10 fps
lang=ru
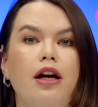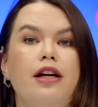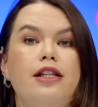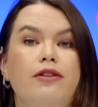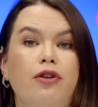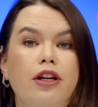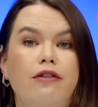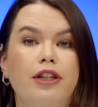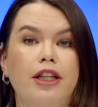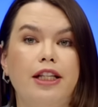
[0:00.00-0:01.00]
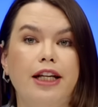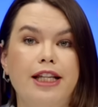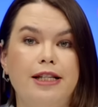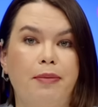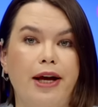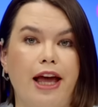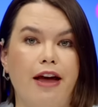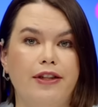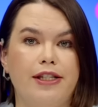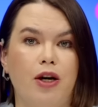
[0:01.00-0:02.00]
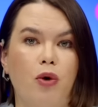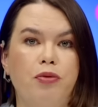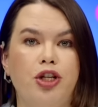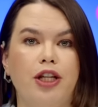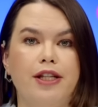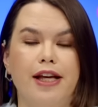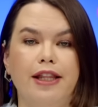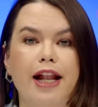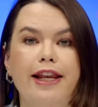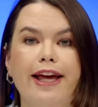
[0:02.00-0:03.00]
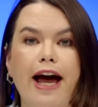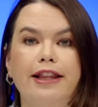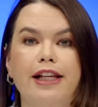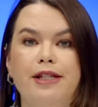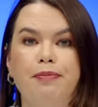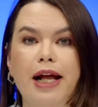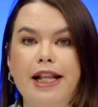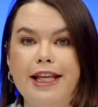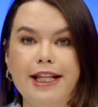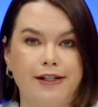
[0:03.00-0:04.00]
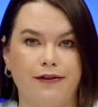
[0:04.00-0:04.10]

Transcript: Сегодня в интернете появится общенациональный атлас больниц,